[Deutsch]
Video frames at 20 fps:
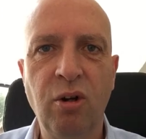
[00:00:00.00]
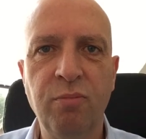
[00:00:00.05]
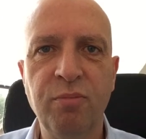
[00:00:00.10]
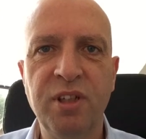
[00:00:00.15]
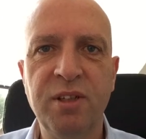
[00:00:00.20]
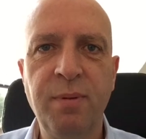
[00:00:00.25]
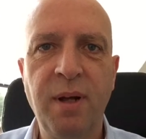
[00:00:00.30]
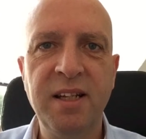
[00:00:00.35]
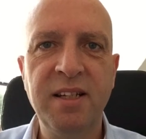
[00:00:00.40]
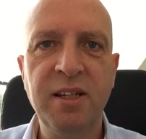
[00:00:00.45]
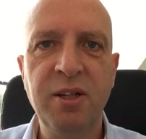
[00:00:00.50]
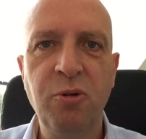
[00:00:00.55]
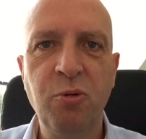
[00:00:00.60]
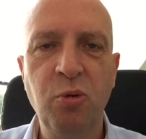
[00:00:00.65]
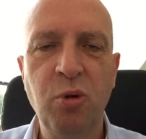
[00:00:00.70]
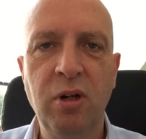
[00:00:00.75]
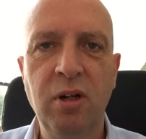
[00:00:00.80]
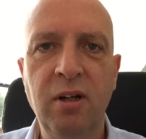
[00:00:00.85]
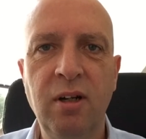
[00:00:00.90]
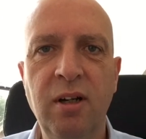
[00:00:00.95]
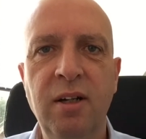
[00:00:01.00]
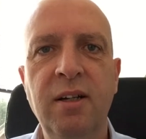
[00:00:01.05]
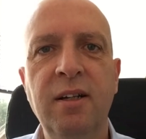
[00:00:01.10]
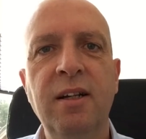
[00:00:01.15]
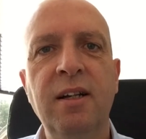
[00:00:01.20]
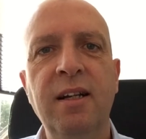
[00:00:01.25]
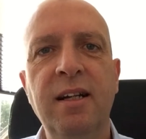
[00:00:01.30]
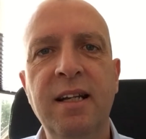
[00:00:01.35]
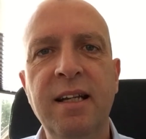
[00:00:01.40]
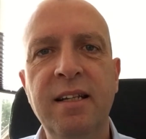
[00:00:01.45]
um 20 Uhr
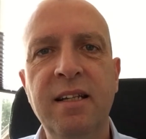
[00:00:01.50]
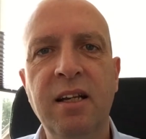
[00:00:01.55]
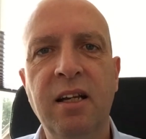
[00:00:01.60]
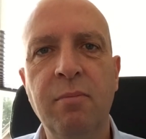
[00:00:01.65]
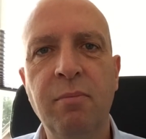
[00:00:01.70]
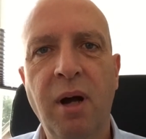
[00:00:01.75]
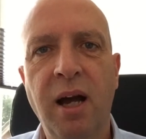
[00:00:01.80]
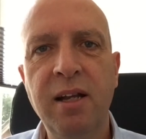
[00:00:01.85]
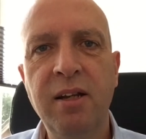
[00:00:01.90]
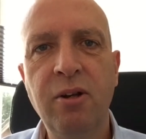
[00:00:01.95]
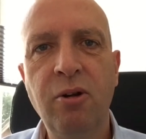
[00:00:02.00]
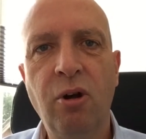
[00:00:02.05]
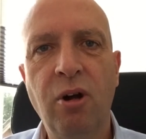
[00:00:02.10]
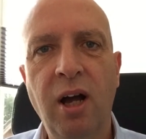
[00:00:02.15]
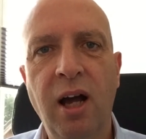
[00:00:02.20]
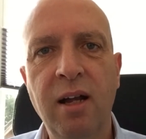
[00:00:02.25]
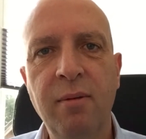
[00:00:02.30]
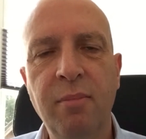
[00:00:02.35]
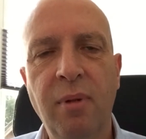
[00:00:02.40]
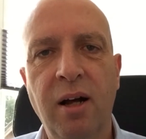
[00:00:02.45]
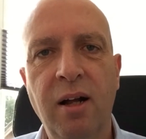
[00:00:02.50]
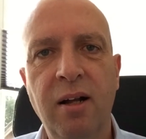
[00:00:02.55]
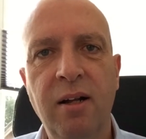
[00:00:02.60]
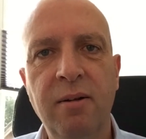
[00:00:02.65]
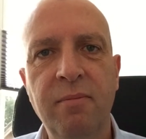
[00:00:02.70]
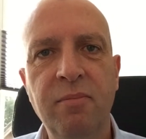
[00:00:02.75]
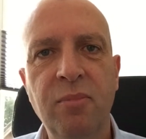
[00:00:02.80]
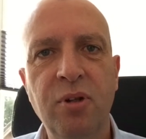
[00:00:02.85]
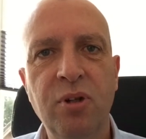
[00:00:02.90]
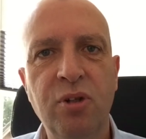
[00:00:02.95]
lädt die Gemeinde noch
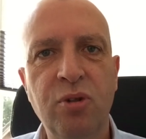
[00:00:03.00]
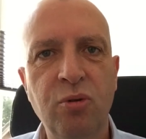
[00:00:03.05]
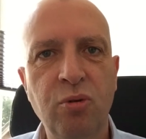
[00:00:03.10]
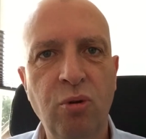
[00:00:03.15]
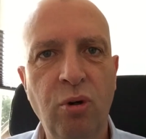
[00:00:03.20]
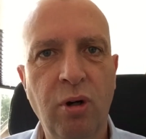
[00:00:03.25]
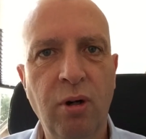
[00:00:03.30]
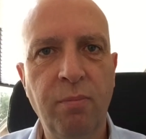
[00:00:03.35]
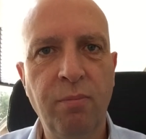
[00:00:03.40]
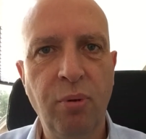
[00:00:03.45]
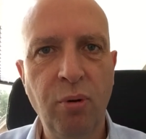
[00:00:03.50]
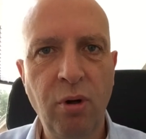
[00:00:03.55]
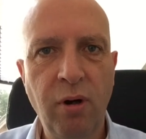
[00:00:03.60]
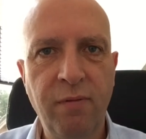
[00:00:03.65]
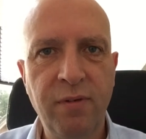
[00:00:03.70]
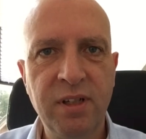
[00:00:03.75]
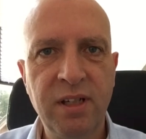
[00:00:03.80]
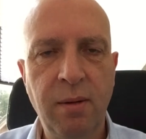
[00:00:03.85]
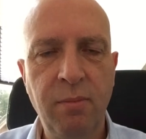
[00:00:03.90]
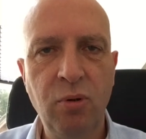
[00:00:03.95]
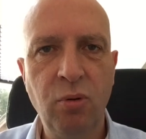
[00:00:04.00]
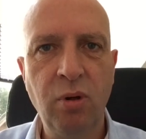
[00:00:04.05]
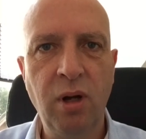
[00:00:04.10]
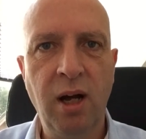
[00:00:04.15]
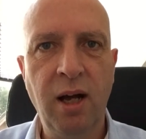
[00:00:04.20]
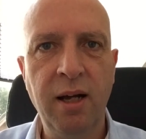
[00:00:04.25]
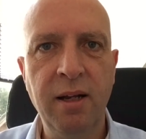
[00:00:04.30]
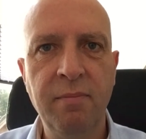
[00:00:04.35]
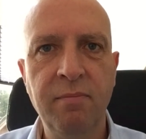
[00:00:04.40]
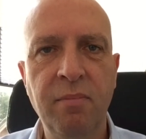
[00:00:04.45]
einmal zur Bürgerversammlung
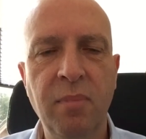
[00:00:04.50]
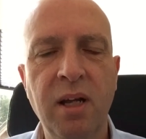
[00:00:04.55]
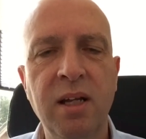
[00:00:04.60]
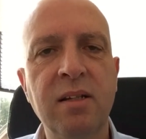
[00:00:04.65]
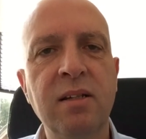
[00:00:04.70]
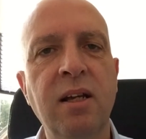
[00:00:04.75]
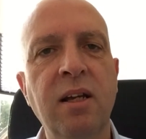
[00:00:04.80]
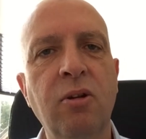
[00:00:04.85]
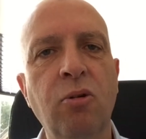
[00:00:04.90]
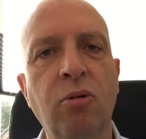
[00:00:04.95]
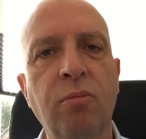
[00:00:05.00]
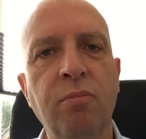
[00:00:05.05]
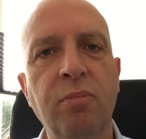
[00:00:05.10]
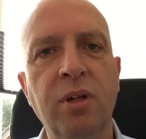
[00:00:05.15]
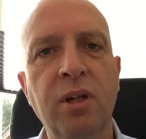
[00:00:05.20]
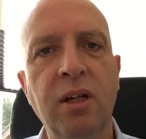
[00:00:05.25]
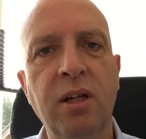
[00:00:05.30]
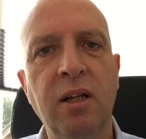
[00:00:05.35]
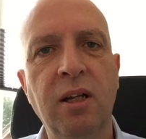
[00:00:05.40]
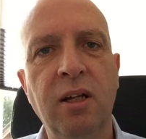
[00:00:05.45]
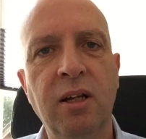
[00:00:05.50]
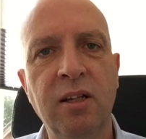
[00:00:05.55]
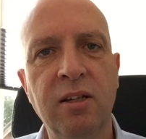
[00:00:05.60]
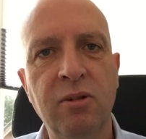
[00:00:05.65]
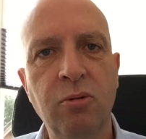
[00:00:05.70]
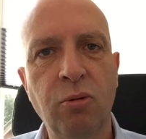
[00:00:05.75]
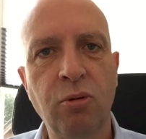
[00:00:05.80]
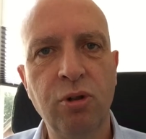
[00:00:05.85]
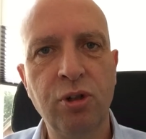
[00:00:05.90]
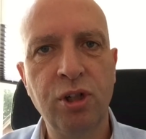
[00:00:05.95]
ein. Es geht um die
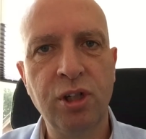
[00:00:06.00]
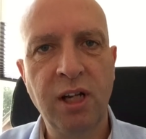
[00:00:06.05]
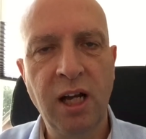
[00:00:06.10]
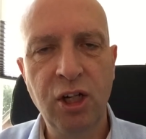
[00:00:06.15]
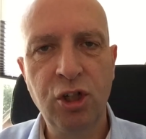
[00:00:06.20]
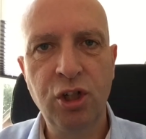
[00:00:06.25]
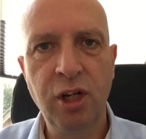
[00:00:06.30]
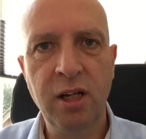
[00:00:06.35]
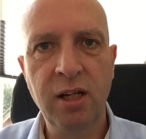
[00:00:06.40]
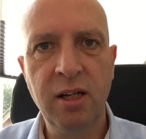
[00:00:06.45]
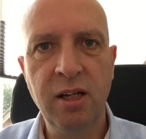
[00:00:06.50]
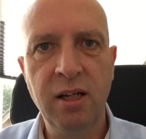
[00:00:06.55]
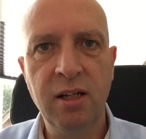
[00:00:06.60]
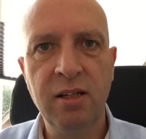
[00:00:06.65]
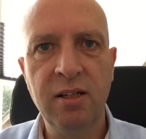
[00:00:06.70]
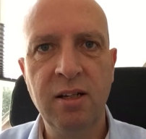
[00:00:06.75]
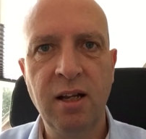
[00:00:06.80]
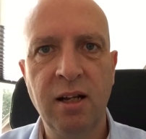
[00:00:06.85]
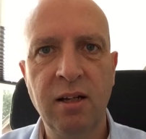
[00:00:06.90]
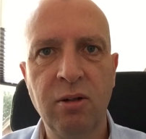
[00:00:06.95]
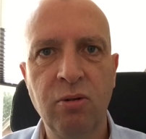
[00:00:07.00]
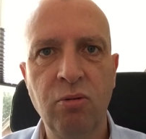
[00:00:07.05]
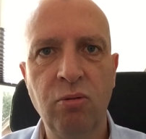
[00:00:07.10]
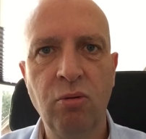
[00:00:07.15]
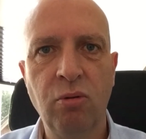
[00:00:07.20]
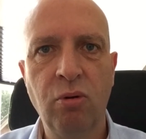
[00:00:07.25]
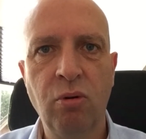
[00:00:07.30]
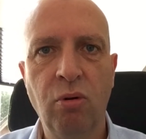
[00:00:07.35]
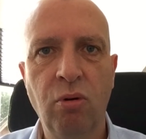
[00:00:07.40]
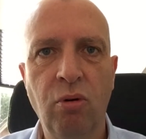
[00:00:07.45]
historischen Gaststätten hier in
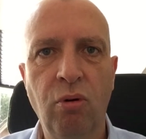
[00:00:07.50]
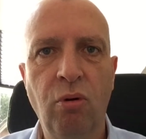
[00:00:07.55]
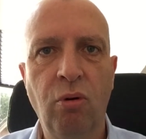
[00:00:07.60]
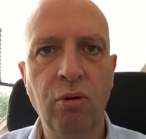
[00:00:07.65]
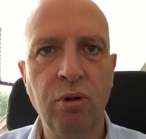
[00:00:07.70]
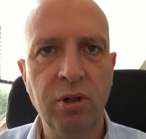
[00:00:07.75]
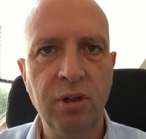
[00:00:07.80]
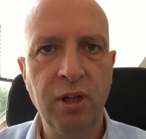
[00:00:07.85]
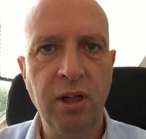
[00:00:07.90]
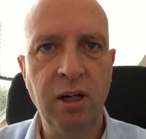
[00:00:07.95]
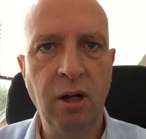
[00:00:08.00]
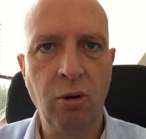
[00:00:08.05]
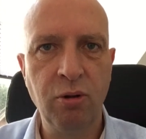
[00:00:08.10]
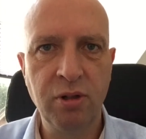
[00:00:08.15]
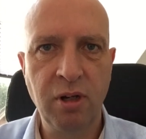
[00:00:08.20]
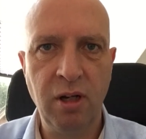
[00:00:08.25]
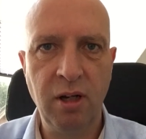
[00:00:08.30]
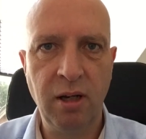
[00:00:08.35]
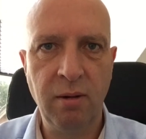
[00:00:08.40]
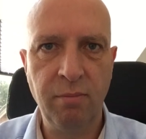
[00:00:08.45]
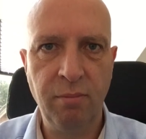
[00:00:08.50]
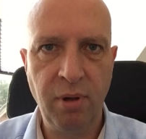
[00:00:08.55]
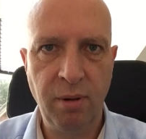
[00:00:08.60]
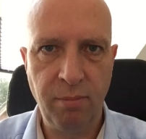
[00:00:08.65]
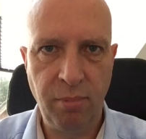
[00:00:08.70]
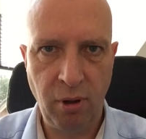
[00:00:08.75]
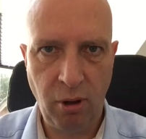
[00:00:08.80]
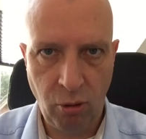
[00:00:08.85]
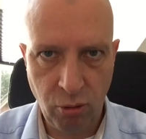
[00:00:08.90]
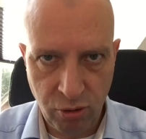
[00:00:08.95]
Sandkrug und den ausgelegten
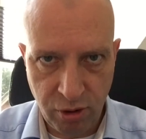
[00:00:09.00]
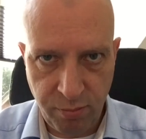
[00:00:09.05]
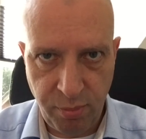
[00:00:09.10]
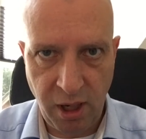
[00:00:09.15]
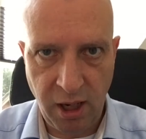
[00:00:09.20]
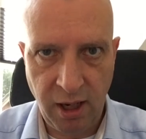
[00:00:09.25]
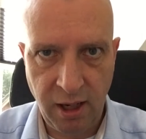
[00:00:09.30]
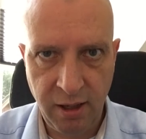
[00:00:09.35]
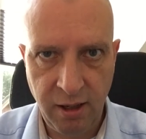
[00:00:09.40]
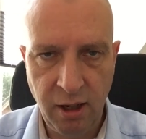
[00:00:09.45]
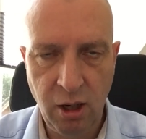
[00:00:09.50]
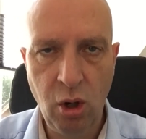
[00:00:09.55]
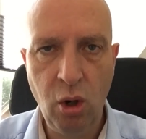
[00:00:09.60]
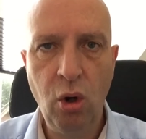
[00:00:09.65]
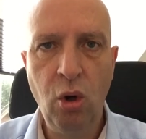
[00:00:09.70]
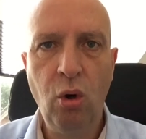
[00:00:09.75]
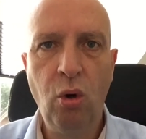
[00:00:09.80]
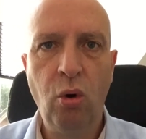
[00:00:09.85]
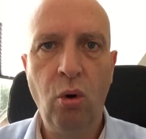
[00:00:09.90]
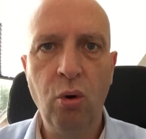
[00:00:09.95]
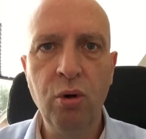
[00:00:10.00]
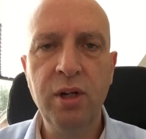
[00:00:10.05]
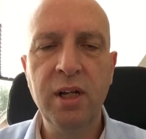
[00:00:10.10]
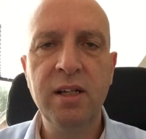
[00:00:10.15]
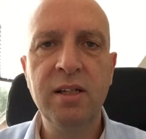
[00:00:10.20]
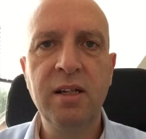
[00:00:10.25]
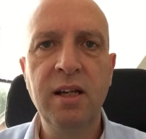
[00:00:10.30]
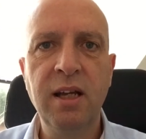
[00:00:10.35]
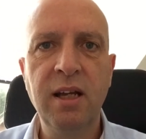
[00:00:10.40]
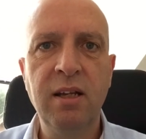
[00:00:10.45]
Bebauungsplan. Und
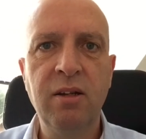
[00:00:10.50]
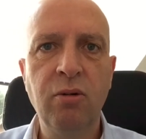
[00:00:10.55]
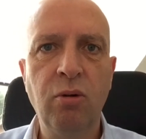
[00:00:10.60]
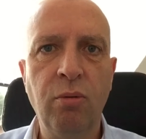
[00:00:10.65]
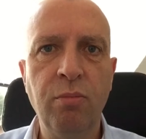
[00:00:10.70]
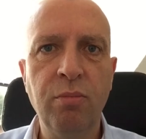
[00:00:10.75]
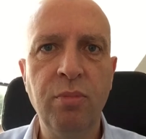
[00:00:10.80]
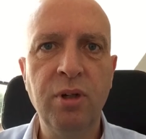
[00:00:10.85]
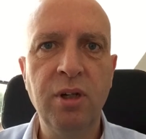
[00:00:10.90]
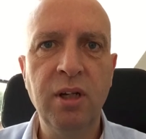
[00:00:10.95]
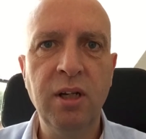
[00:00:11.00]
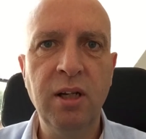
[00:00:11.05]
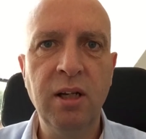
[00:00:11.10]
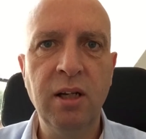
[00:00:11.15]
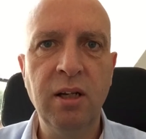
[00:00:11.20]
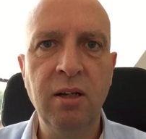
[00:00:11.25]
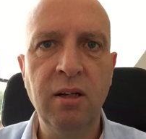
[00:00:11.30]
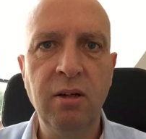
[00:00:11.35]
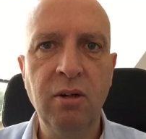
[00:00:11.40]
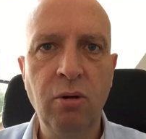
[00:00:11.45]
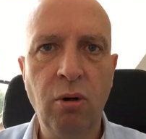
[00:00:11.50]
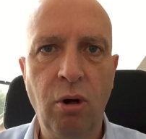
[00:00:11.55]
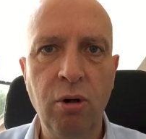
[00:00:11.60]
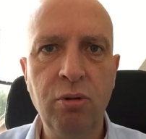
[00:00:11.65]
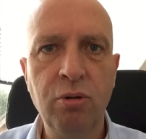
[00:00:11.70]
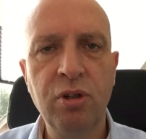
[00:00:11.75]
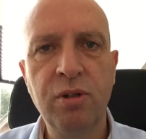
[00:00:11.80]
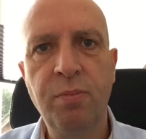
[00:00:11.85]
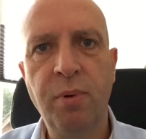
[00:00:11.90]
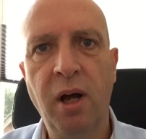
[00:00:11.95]
es geht um den
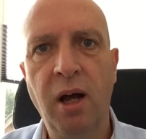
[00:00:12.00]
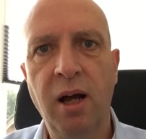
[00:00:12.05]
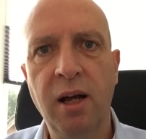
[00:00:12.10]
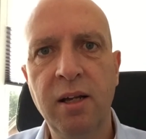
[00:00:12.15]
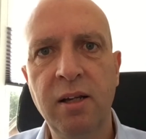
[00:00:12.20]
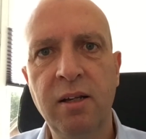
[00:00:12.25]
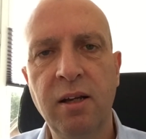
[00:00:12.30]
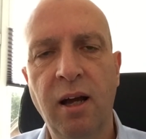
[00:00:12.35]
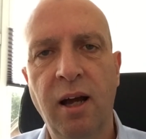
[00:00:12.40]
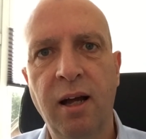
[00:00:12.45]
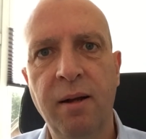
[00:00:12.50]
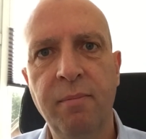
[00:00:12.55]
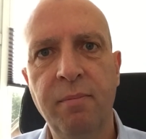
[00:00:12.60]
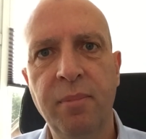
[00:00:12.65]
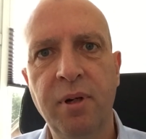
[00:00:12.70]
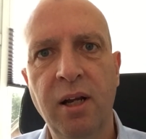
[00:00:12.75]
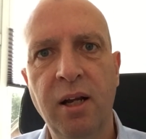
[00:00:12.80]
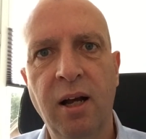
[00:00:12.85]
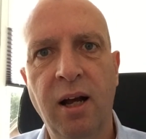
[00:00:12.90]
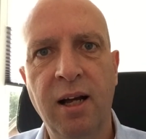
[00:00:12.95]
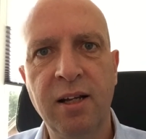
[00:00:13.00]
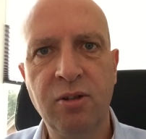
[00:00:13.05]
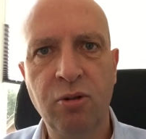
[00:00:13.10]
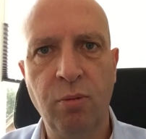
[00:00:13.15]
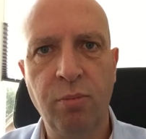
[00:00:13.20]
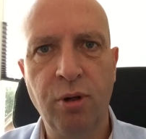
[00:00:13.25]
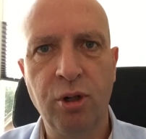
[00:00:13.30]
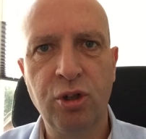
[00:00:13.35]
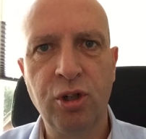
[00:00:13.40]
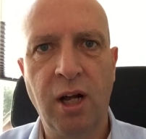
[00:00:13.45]
Kreuzungsbereich an der
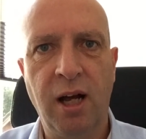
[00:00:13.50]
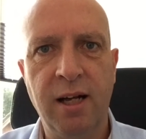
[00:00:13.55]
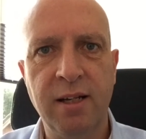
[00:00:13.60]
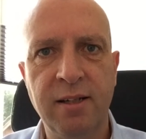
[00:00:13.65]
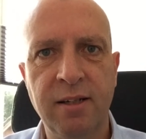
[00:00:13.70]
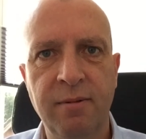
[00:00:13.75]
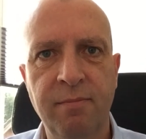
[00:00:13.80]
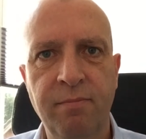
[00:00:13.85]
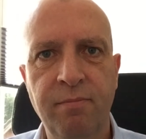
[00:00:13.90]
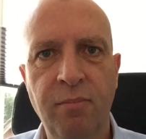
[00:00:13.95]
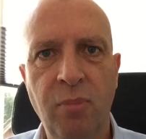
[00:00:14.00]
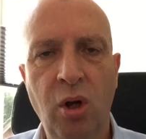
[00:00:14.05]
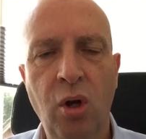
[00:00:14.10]
Astruper Straße.